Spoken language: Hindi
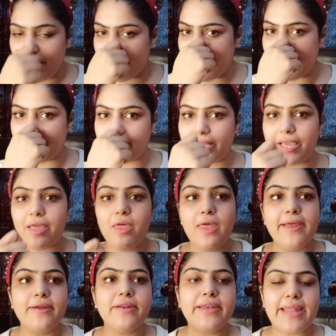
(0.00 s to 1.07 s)
फेंकते हैं
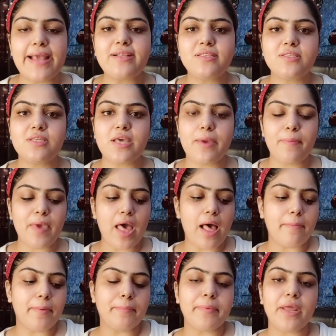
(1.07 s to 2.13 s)
नेक्स्ट डे पे
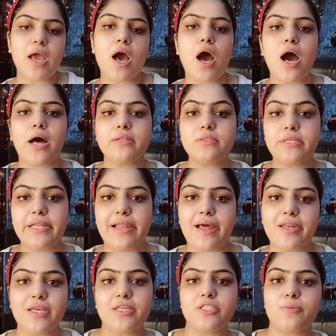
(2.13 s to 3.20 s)
आप अपने हाथ
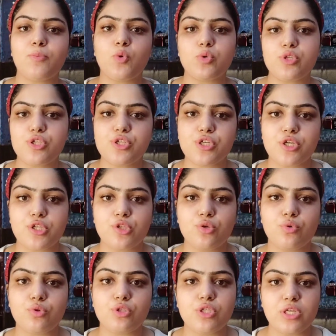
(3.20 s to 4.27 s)
हिलाने की जब कोशिश करते
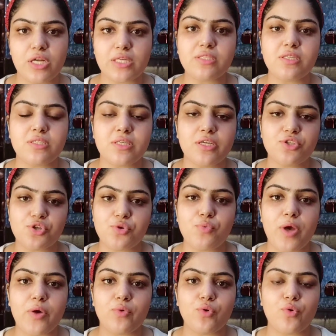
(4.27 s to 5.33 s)
हो जिनका सी सेक्शन
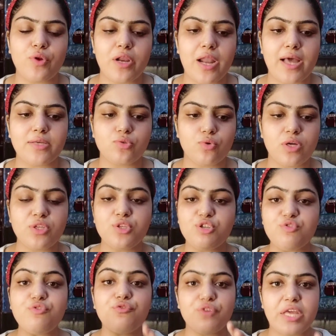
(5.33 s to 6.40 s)
हुआ है उनको रियलाइज़ होगा
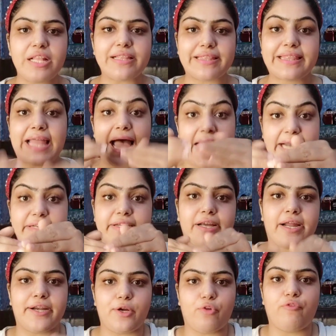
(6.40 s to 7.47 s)
यू फील दैट
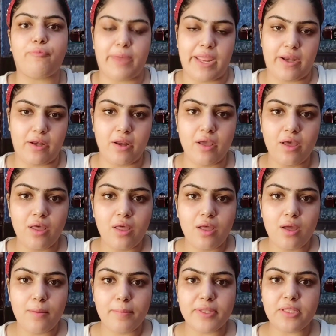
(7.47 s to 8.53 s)
काइंड ऑफ पेन
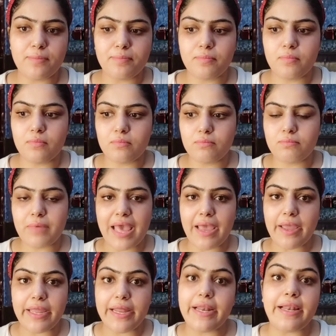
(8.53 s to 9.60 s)
मतलब मैं
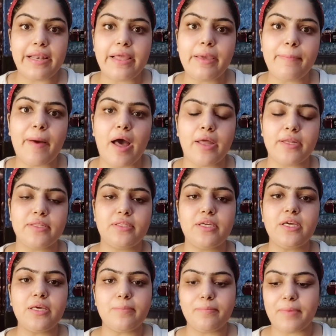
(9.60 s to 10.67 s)
हिल नहीं पा रही
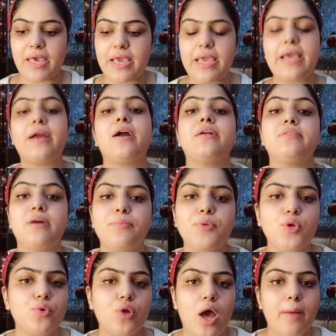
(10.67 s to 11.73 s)
थी मैं एक कदम
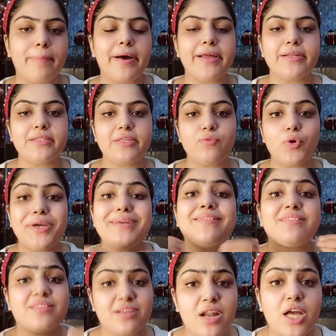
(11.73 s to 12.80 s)
नहीं उठा पा रही थी वो
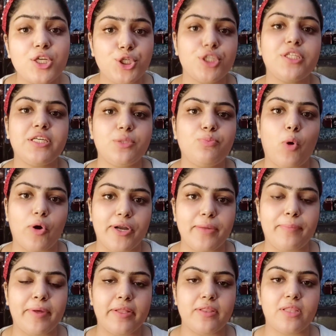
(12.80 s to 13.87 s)
इतना शदीद बॉडी
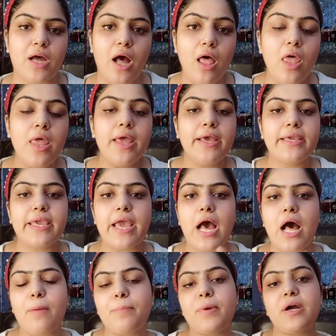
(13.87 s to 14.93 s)
पेन था कि
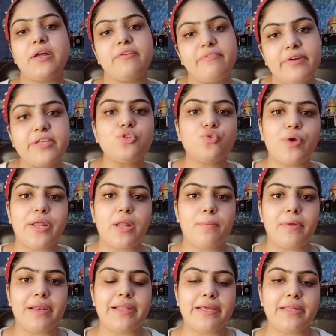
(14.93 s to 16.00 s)
आप करवट जो है ना
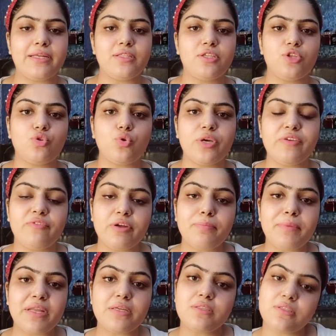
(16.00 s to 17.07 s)
मैं ले रही थी तो इवन
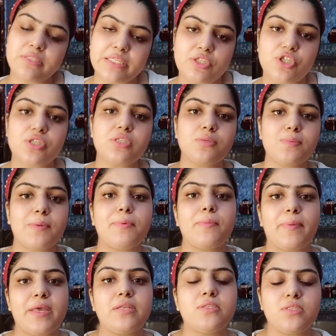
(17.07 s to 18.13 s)
मेरे स्टिचेस में भी
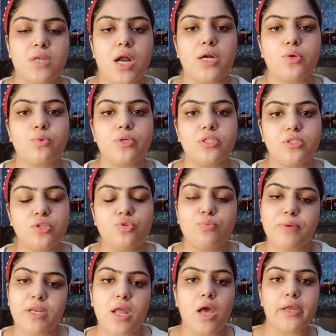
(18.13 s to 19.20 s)
पेन स्टार्ट हो गई थी जो
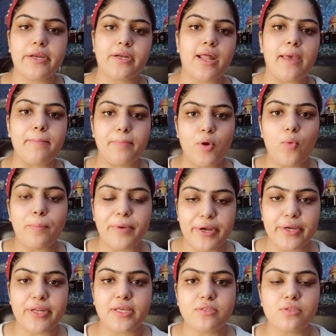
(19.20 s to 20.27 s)
मन्हा के टाइम पे
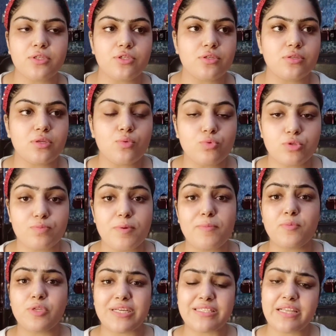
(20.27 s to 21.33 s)
ऑपरेट के स्टिचेस थे उसमें
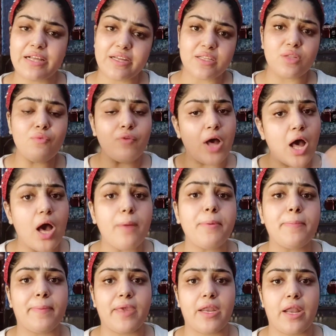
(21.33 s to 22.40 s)
मुझे ऐसा लग रहा था वहाँ
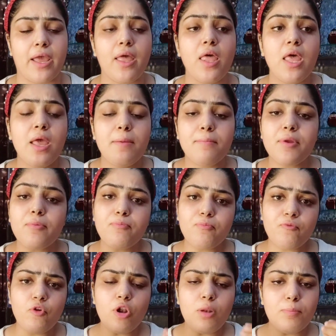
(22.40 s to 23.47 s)
भी पेन है मेरा
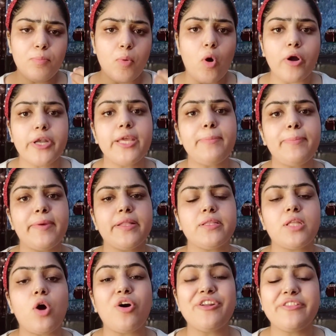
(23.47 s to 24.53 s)
फुल बॉडी
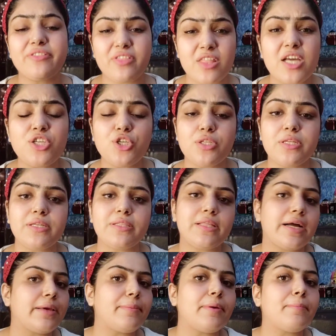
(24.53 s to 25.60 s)
पेन था और इतना शदीद
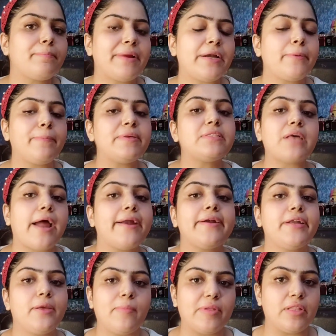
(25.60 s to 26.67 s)
था कि मैं बेड पर
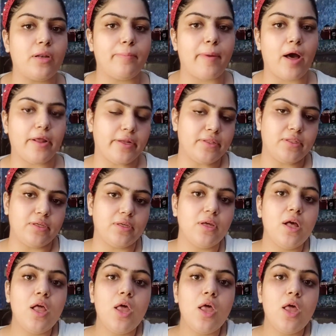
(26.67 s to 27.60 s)
साइड नहीं बदल पा रही थी